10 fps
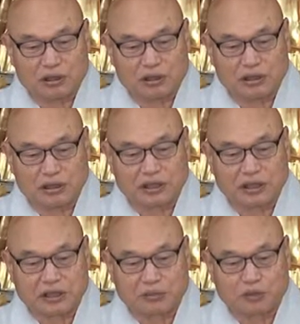그
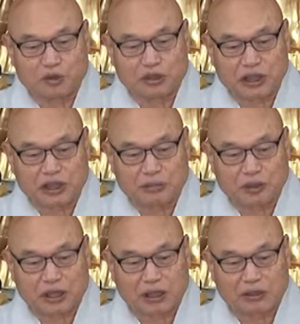일처처
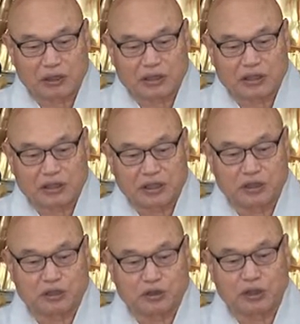문수사리보살이라고
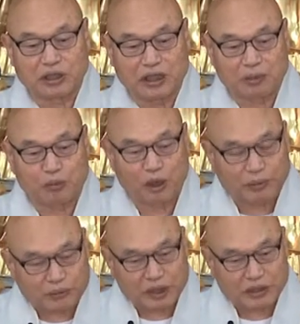했으니 그 속에 다
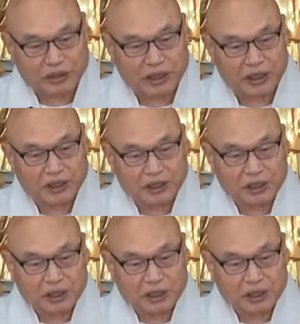포함되는데